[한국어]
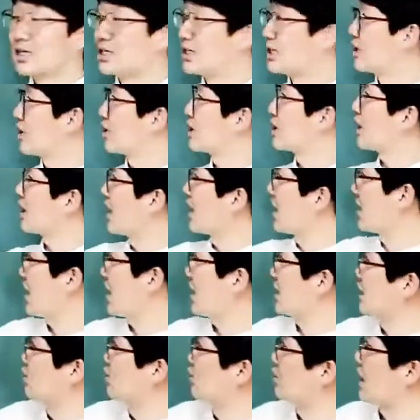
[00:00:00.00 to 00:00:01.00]
그게
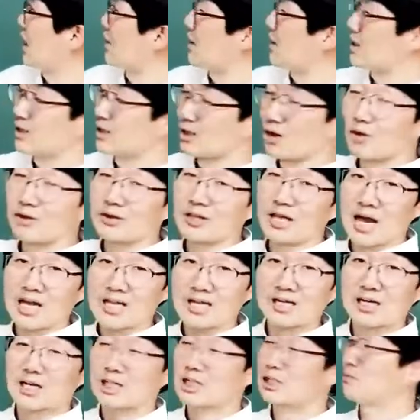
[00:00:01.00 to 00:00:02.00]
얘기한 이유가 아마 그런 게
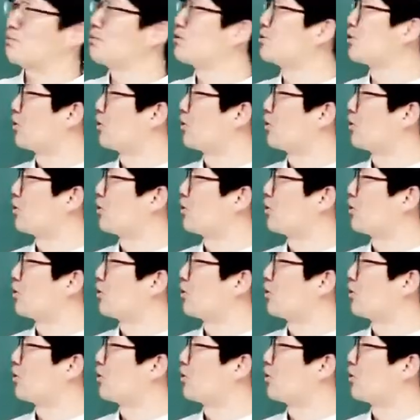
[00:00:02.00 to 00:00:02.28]
아닐까 싶은